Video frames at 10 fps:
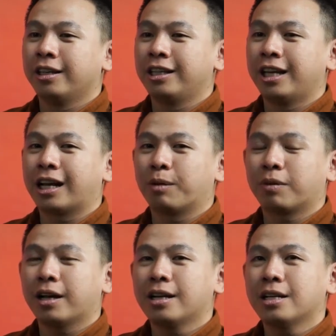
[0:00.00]
ya
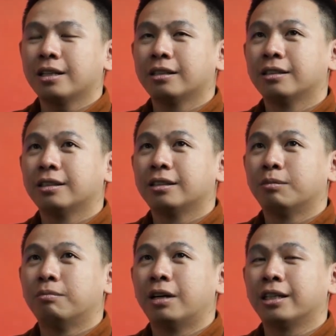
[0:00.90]
diharapkan
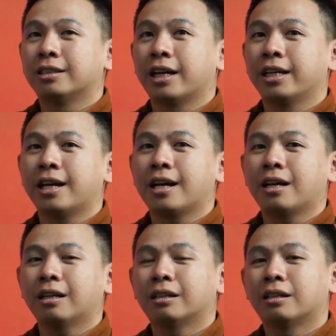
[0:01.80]
bagi
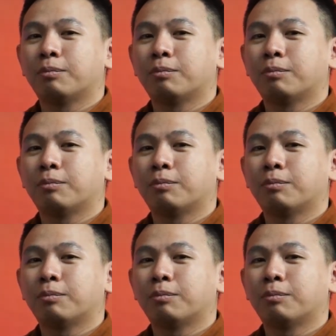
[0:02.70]
saya